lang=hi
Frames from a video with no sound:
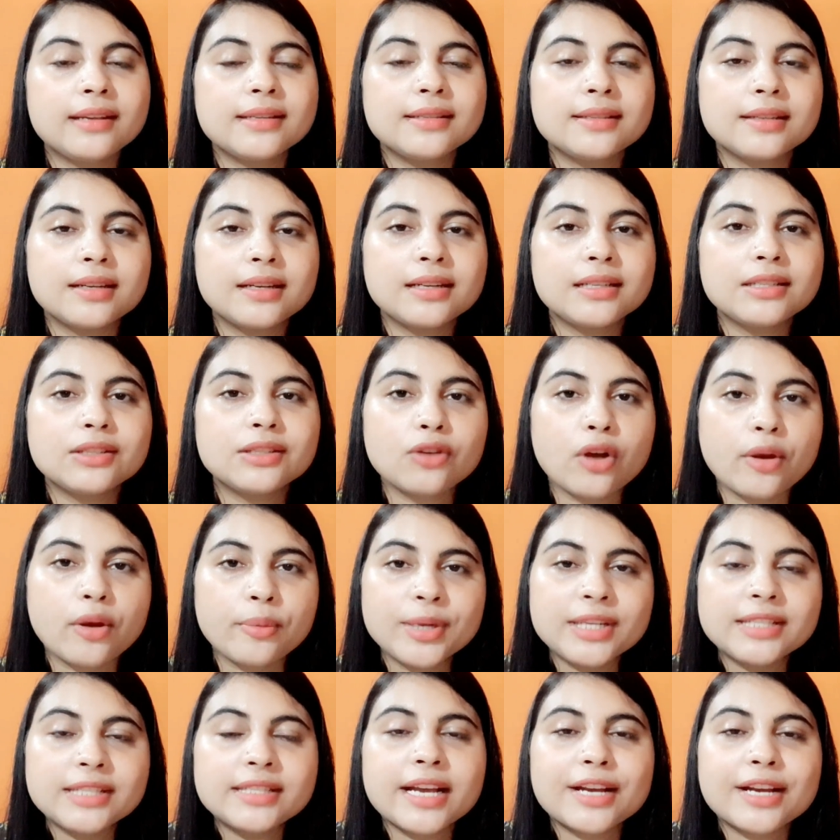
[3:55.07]
रिजल्ट्स
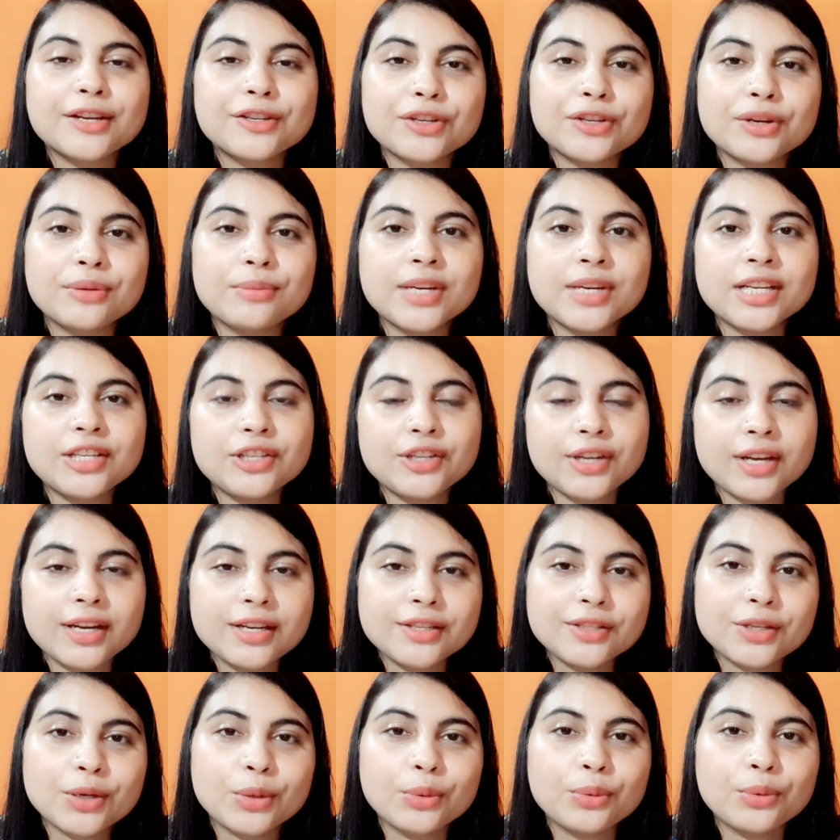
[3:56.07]
कमेंट सेक्शन में
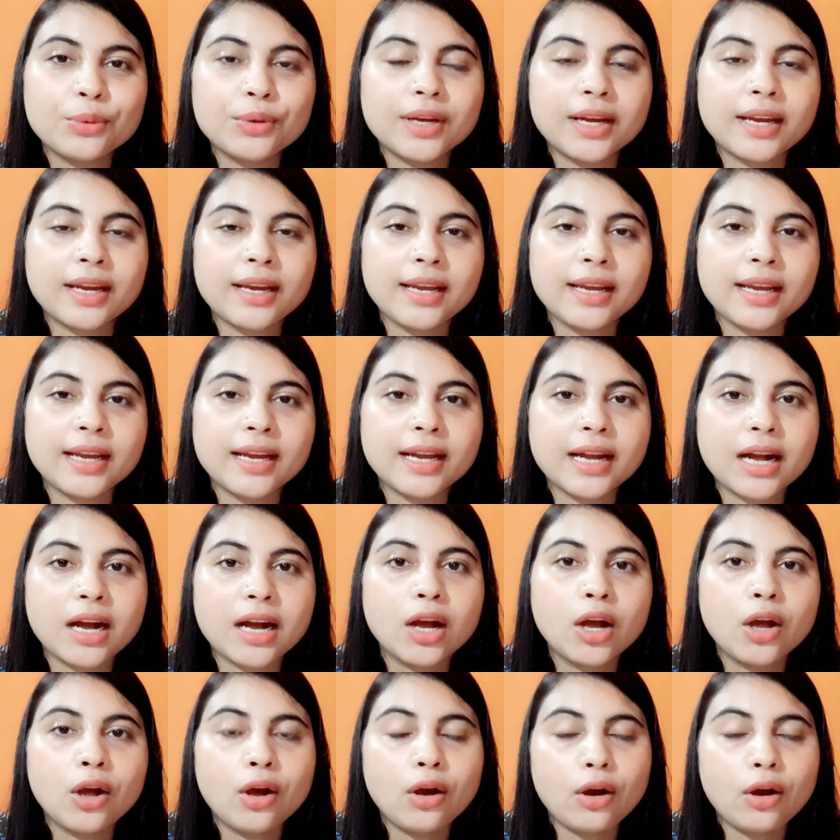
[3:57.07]
शेयर जरूर करिएगा